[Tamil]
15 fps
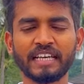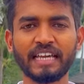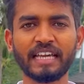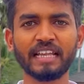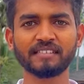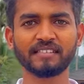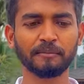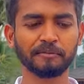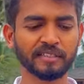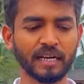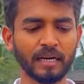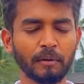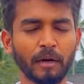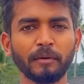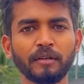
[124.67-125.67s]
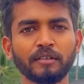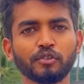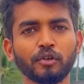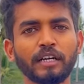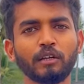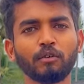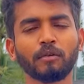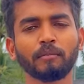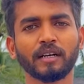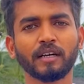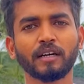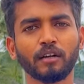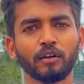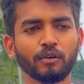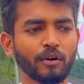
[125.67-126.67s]
கீழே சப்ஸ்கிரைப் அப்படின்னு சொல்லிட்டு ஒரு
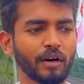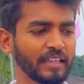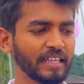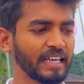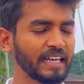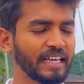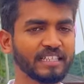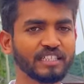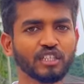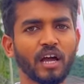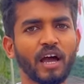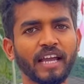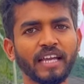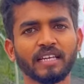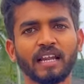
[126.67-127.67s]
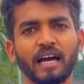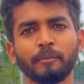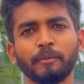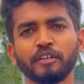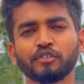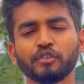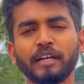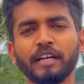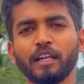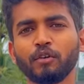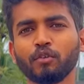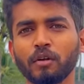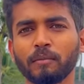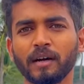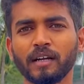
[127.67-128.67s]
பட்டன் இருக்கும் அது கீழே ஜாயின் அப்படின்னு சொல்லிட்டு
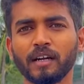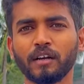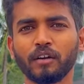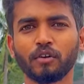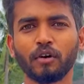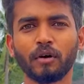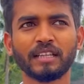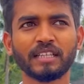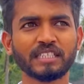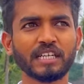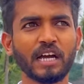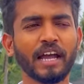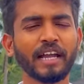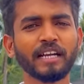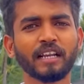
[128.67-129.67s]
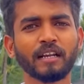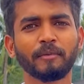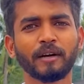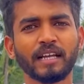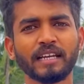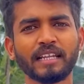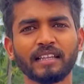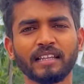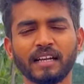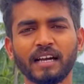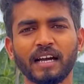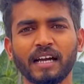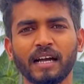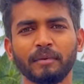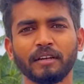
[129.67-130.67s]
இன்னொரு பட்டன் இருக்கும் அந்த ஜாயின்ற பட்டன்
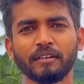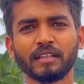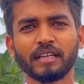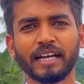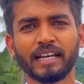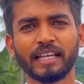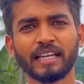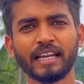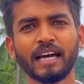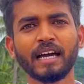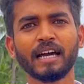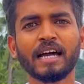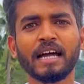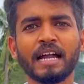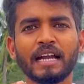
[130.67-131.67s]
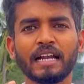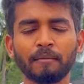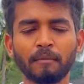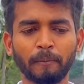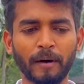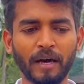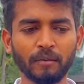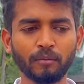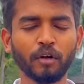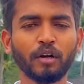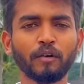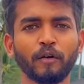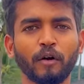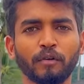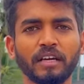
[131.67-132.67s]
எதற்காக அப்படின்னு வந்து கேட்டிங்கன்னா நம்ம
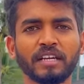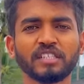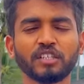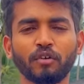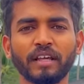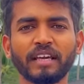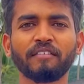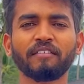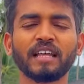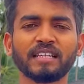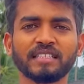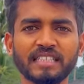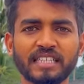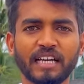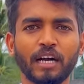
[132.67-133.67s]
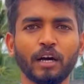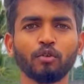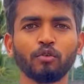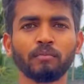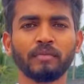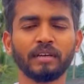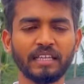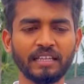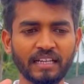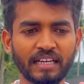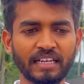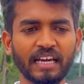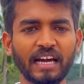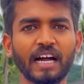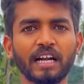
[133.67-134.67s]
பரம்பொருள் ஃபவுண்டேஷனுடைய வளர்ச்சிக்காகவும் இந்த
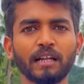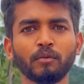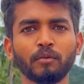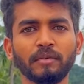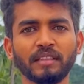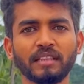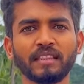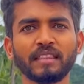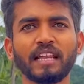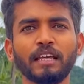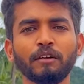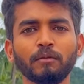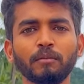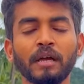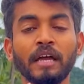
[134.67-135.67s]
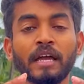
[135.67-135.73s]
ஞானமும் இந்த தெளிவும்